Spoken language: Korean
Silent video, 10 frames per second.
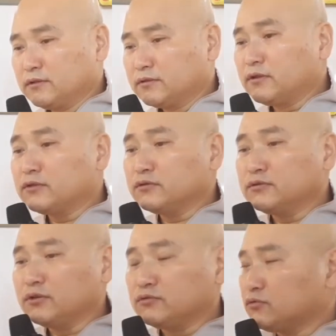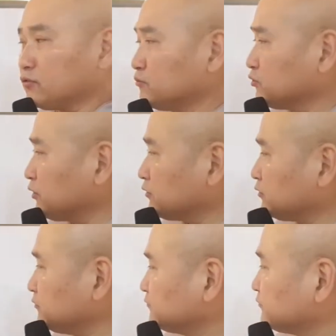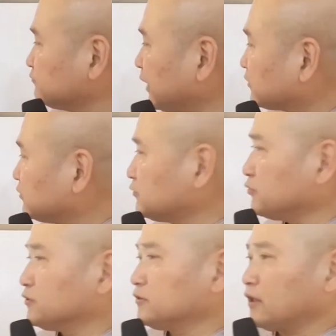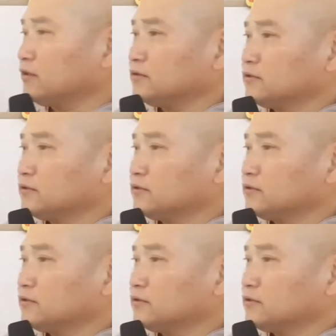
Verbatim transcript: 그래서 이제 조금 더 해서 받들어 모신다